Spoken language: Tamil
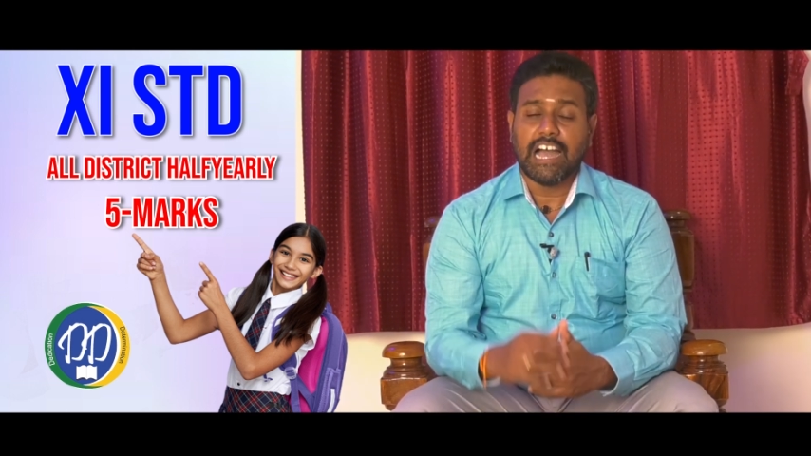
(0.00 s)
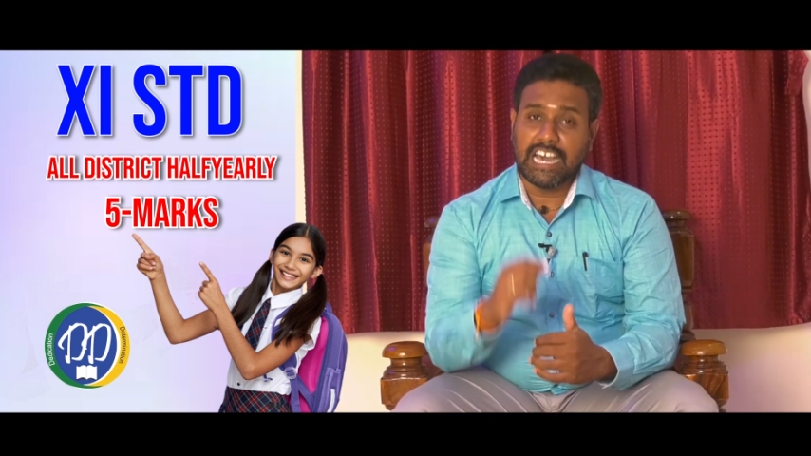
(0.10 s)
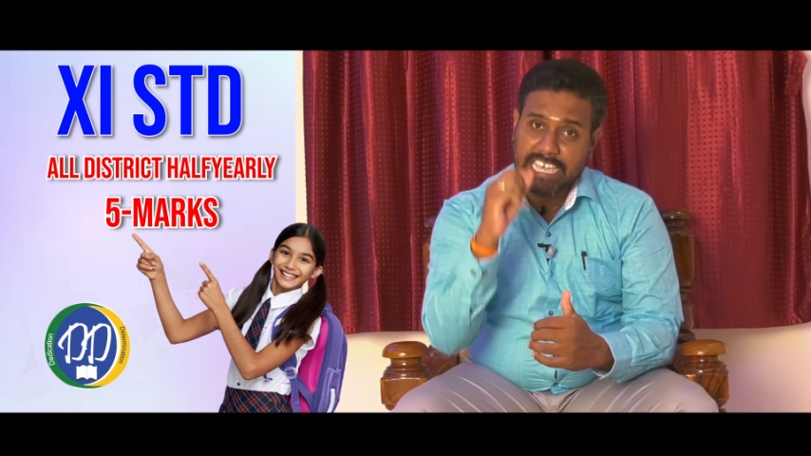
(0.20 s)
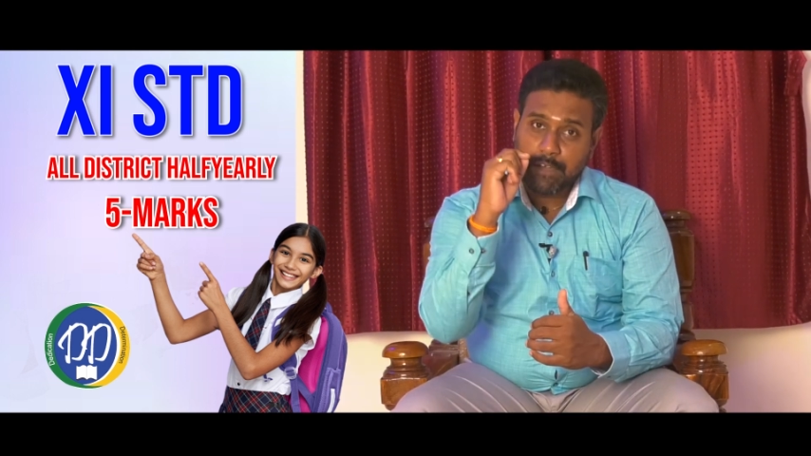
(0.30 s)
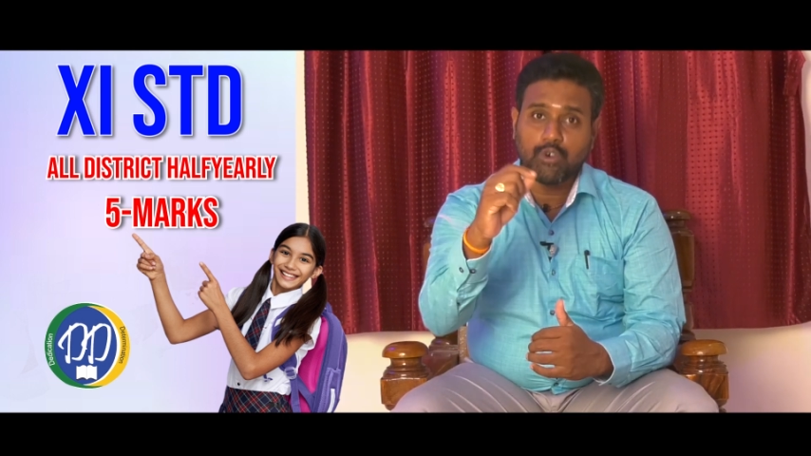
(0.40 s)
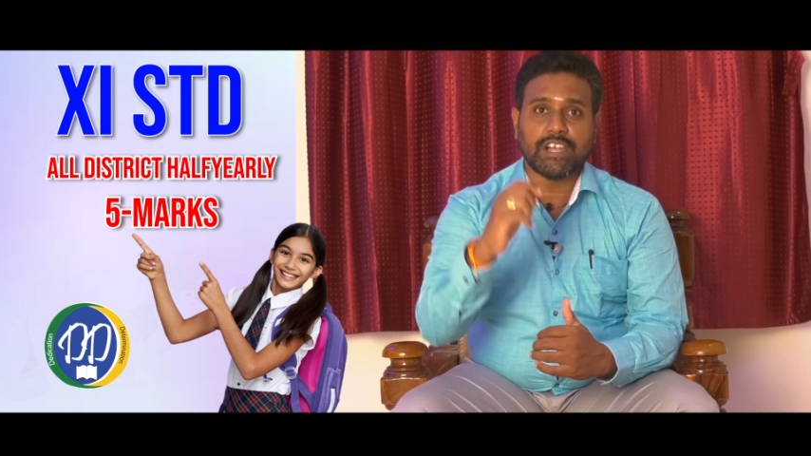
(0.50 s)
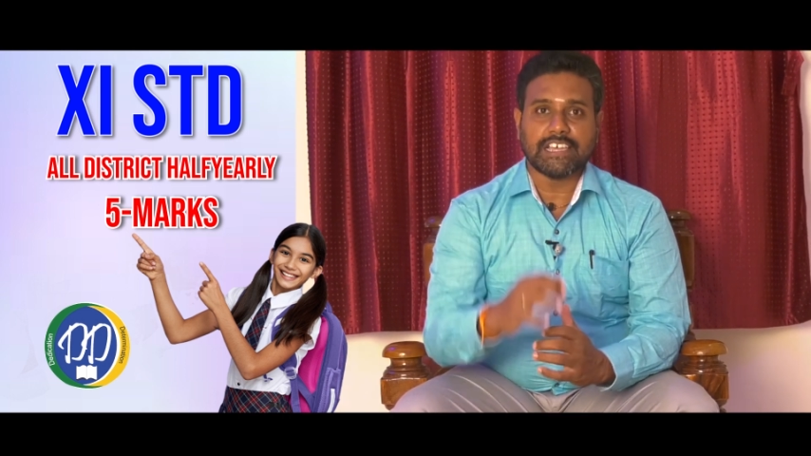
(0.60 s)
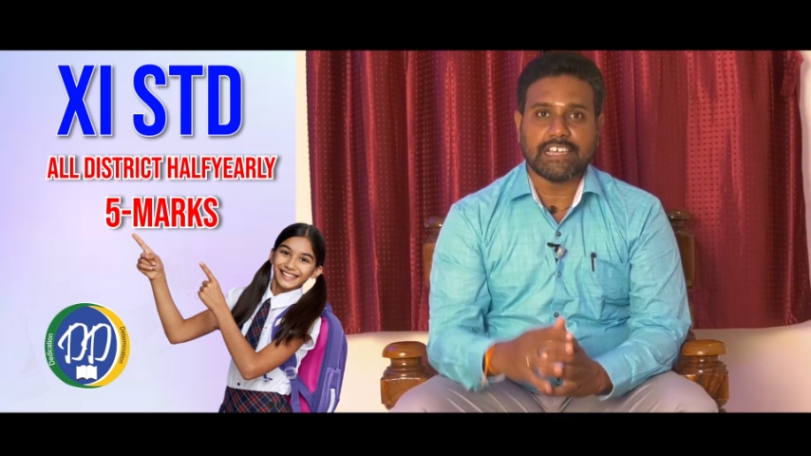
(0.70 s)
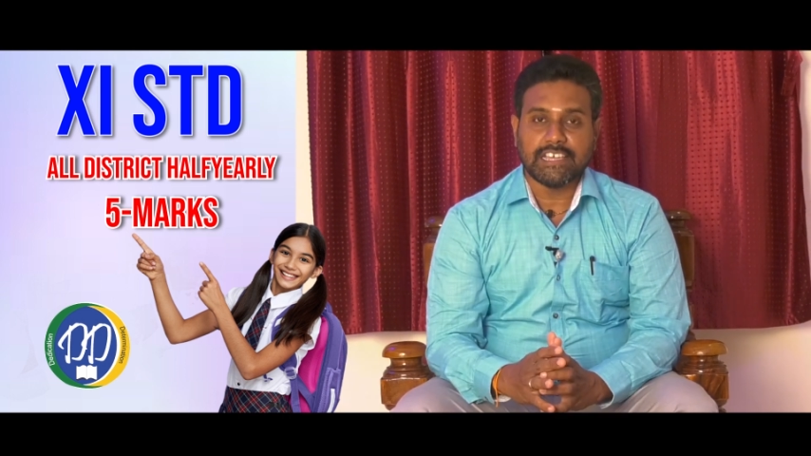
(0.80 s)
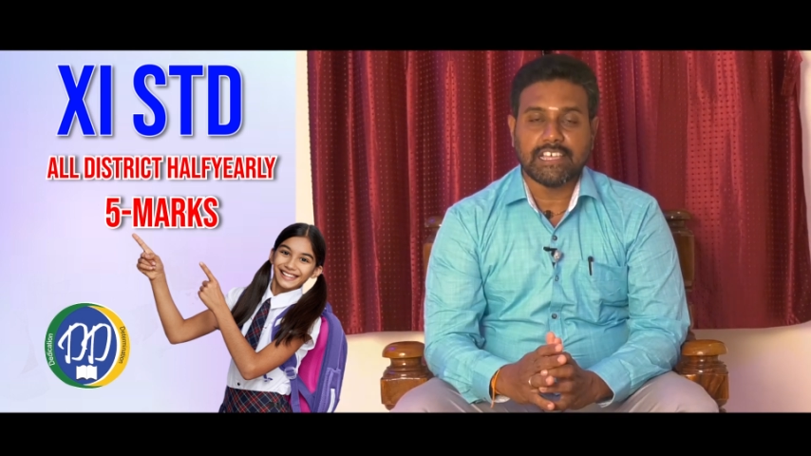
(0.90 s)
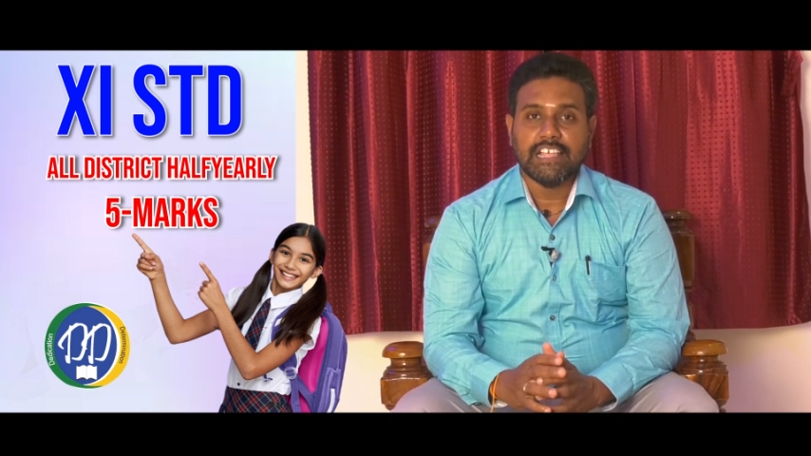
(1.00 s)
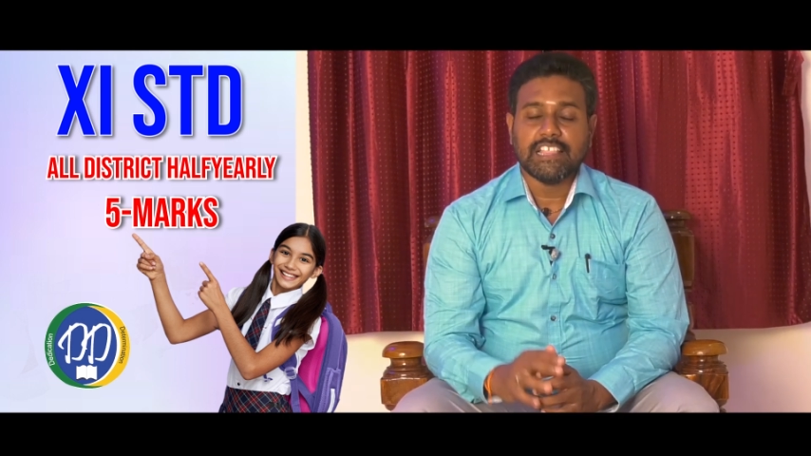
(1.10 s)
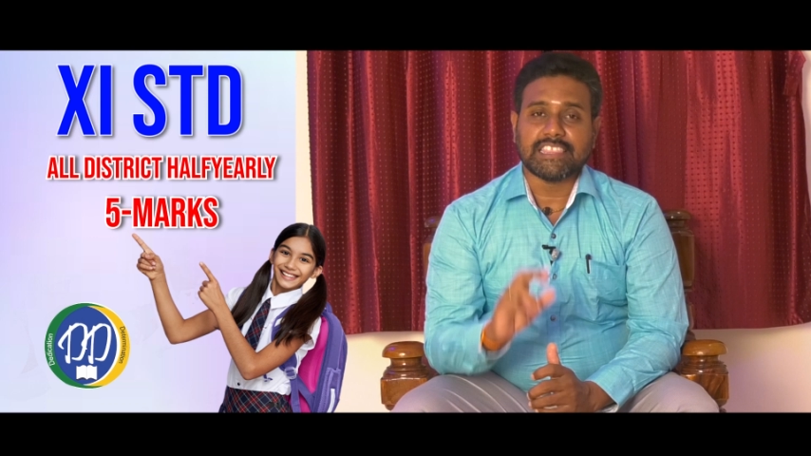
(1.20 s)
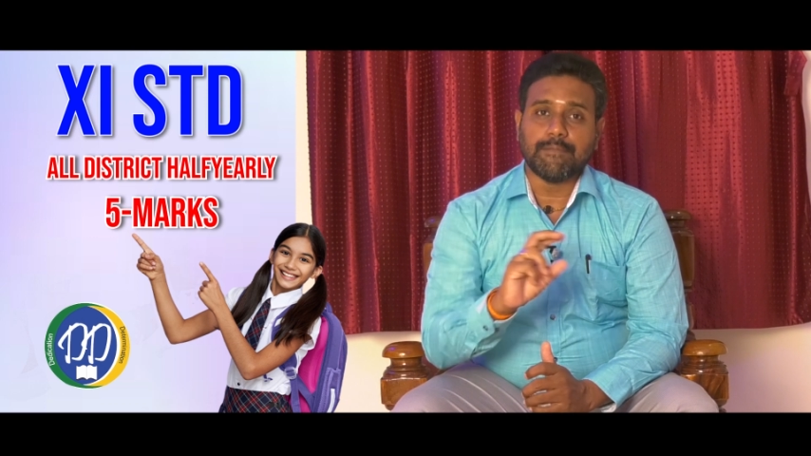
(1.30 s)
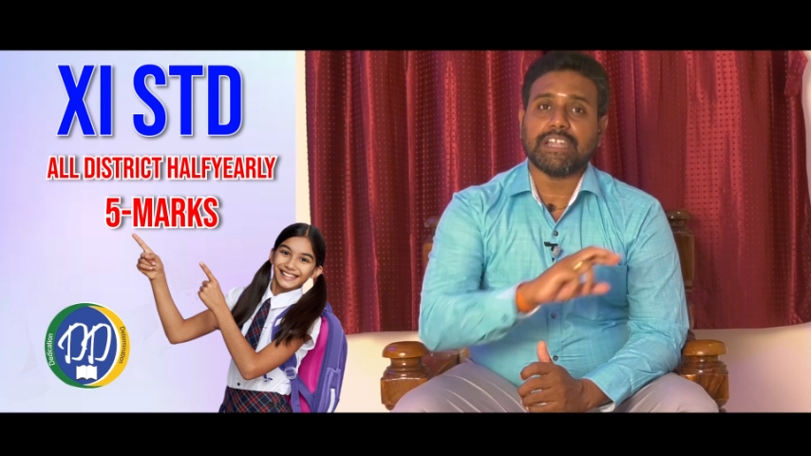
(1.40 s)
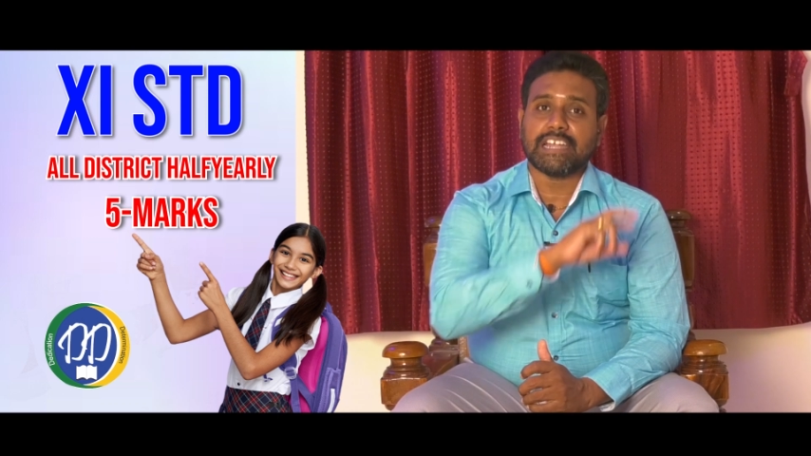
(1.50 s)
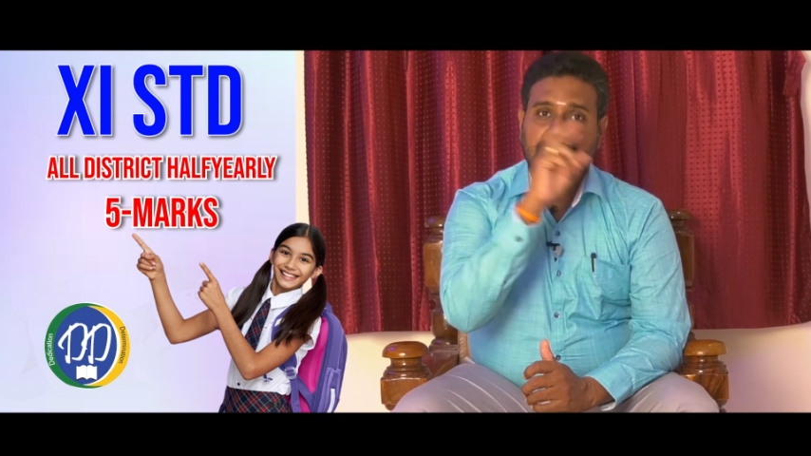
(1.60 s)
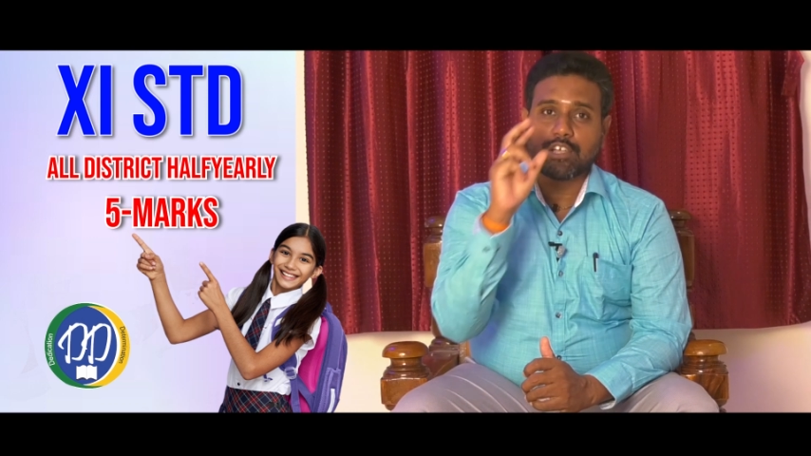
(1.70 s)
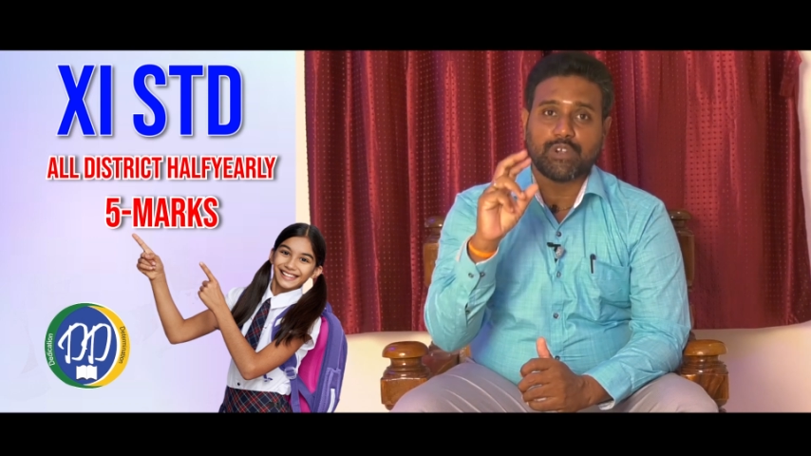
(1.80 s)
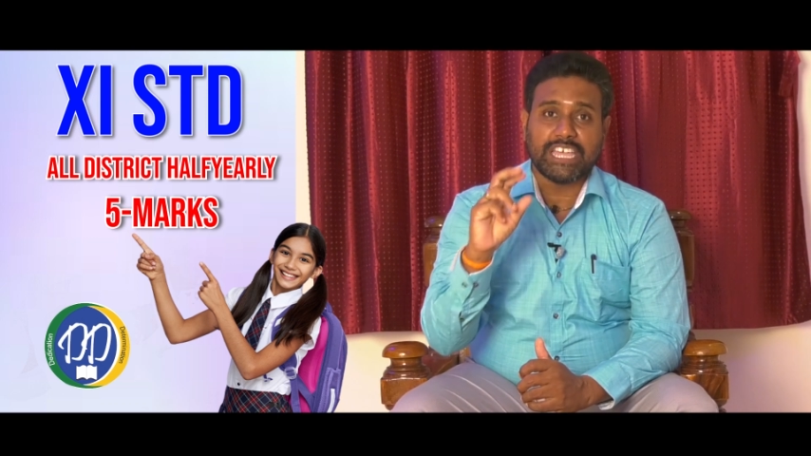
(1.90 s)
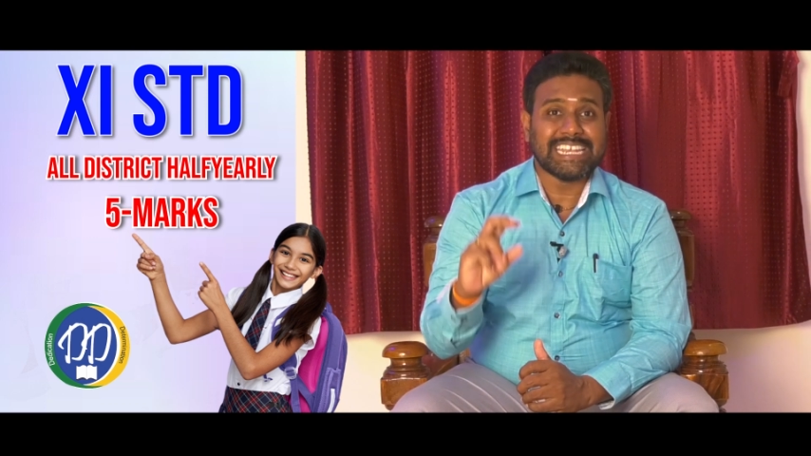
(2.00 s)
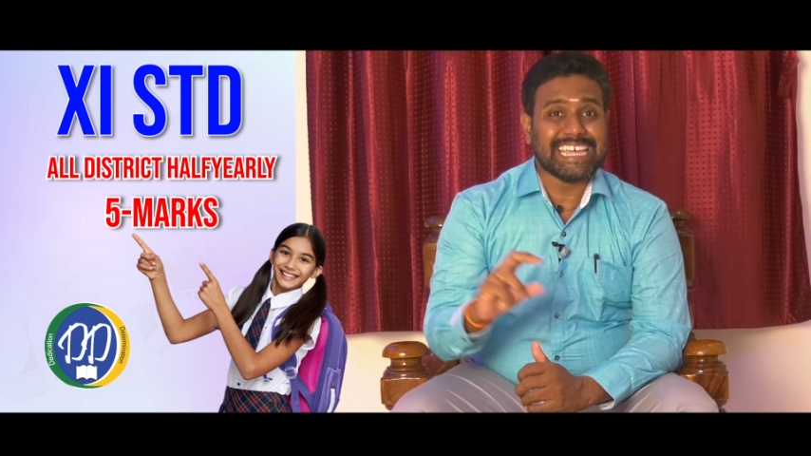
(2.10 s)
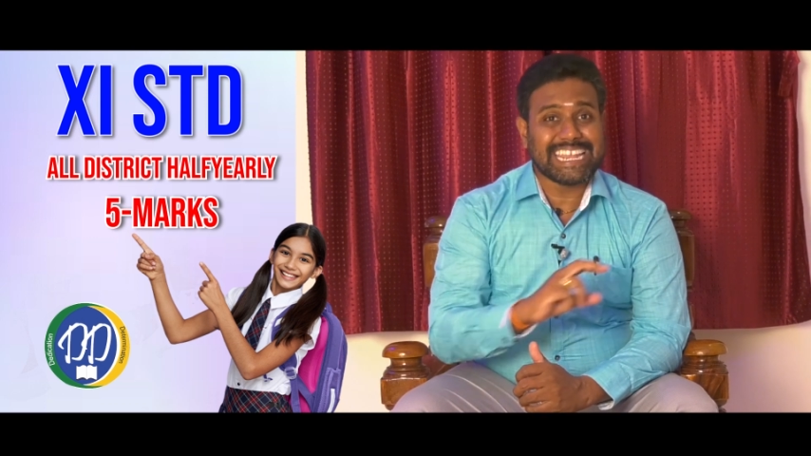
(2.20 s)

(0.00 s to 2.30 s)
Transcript: அதே உங்களுக்கு தமிழ்நாட்டில் இருக்கக்கூடிய